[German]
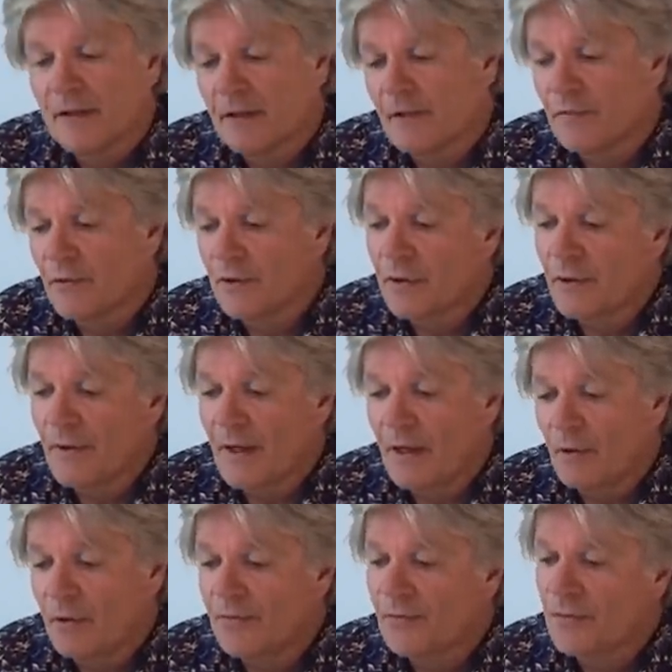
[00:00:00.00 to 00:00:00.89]
Die wurden
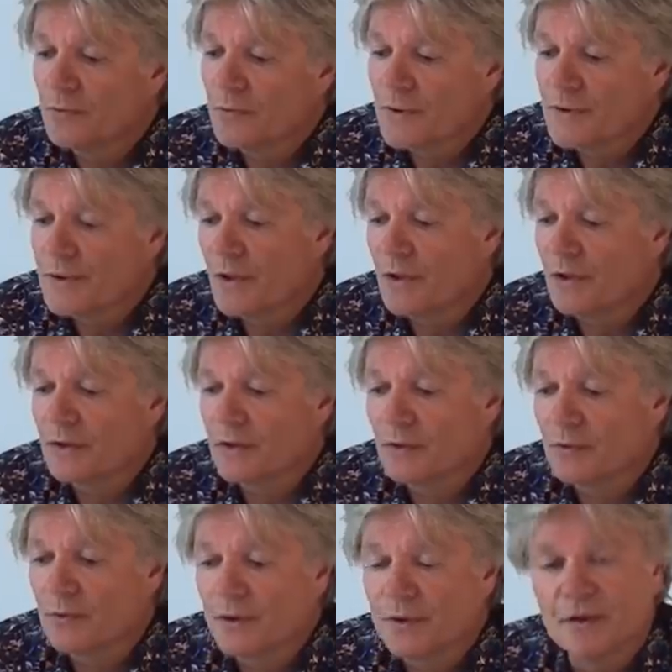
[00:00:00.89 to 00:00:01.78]
aber auch
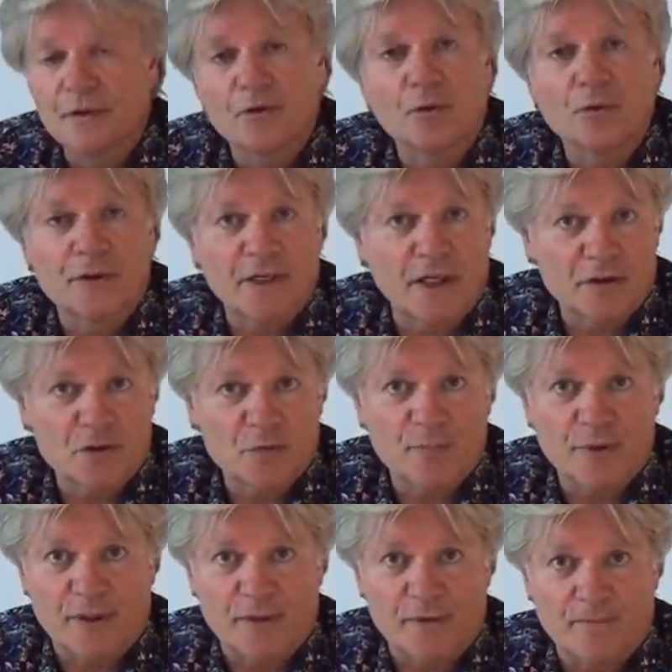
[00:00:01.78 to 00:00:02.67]
verursacht durch die
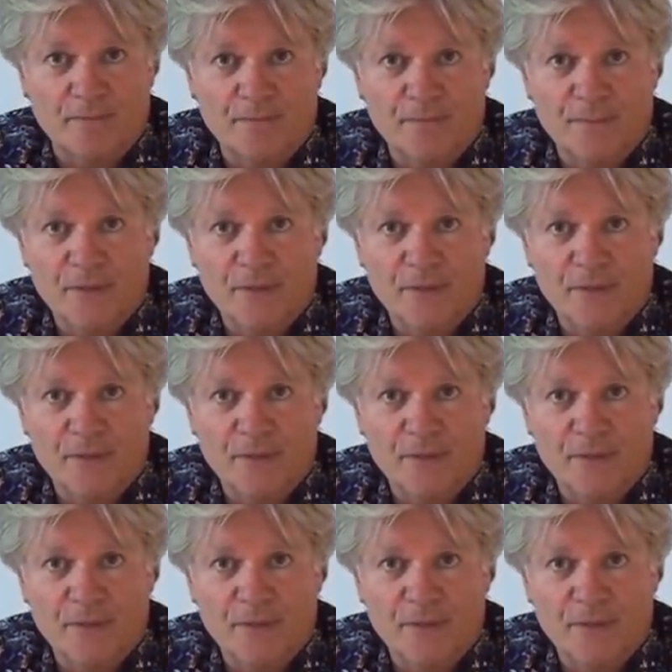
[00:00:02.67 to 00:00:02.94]
Kontaktsperren,